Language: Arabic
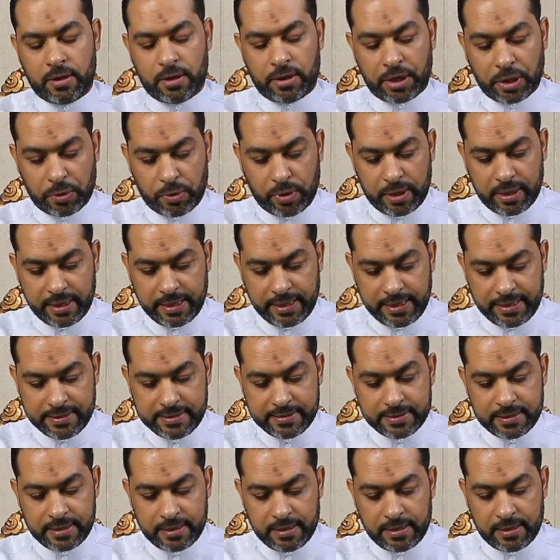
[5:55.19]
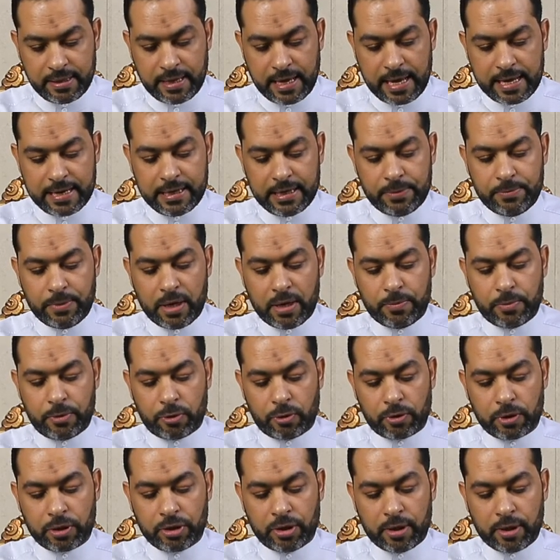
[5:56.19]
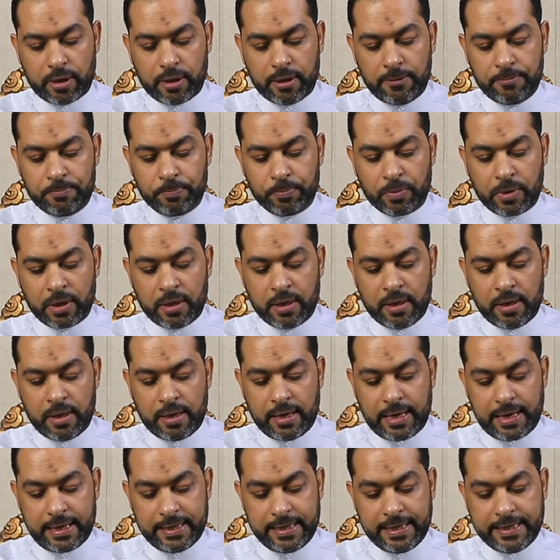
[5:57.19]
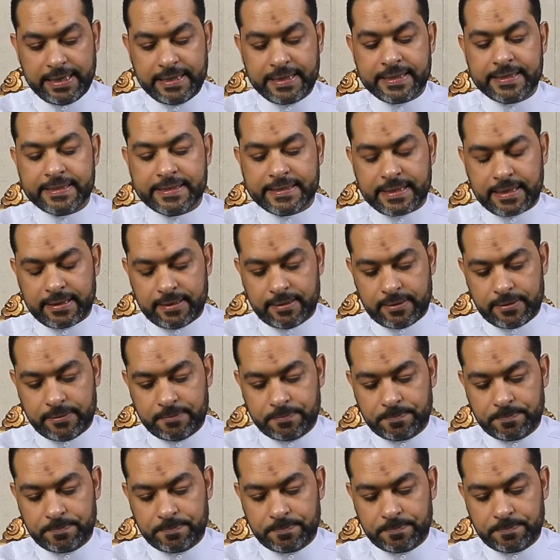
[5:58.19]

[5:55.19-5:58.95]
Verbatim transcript: رواية الإمام الرضا عليه السلام